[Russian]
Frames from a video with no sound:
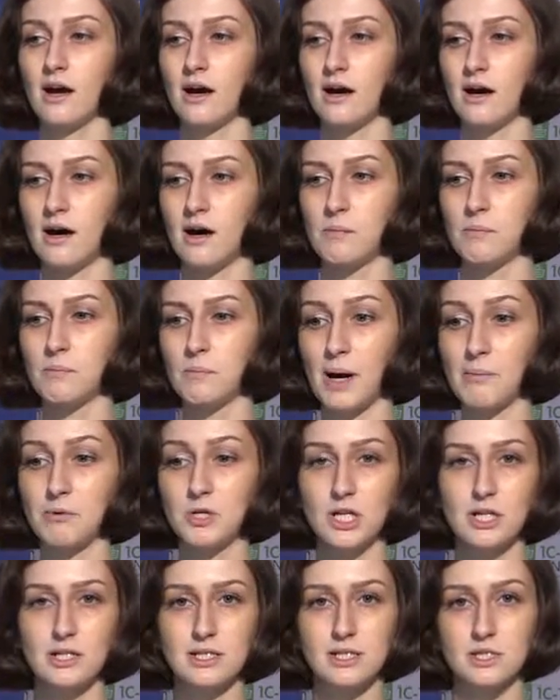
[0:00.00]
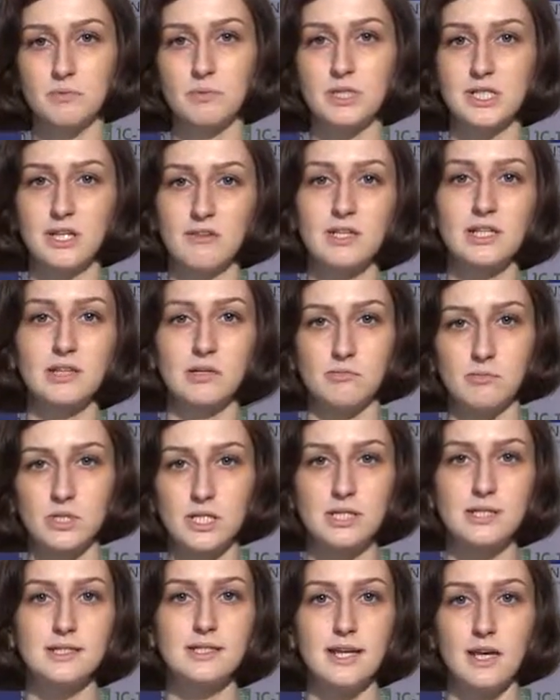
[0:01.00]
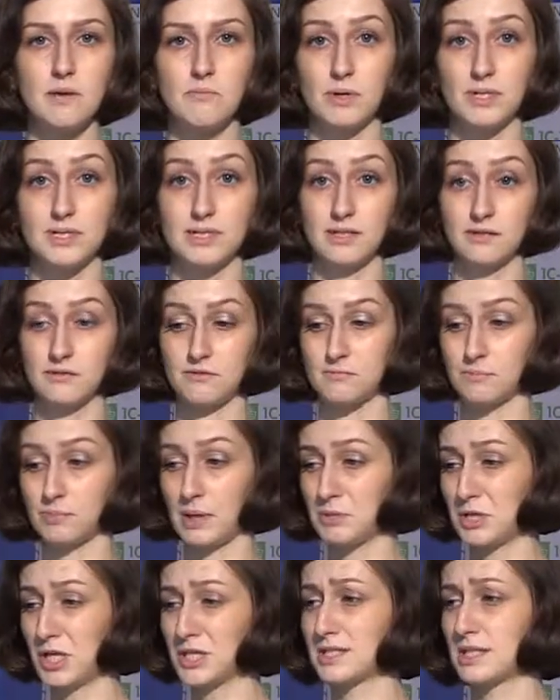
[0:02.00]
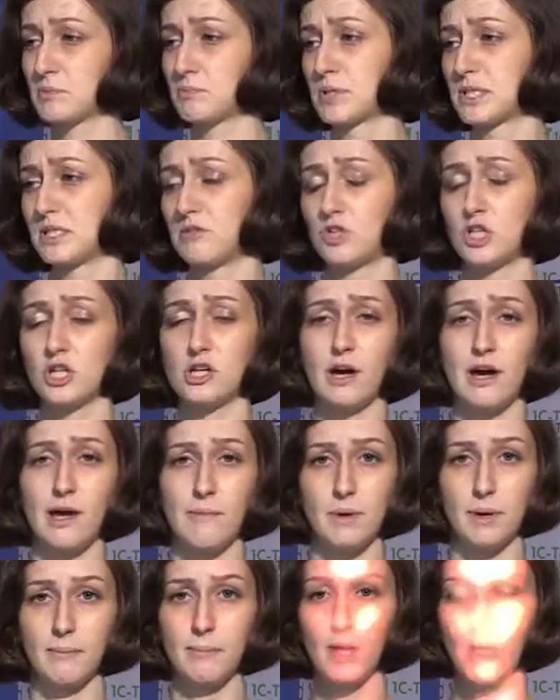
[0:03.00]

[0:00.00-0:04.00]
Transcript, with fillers: а, пообщаться с представителями сетей, пообщаться с поставщиками.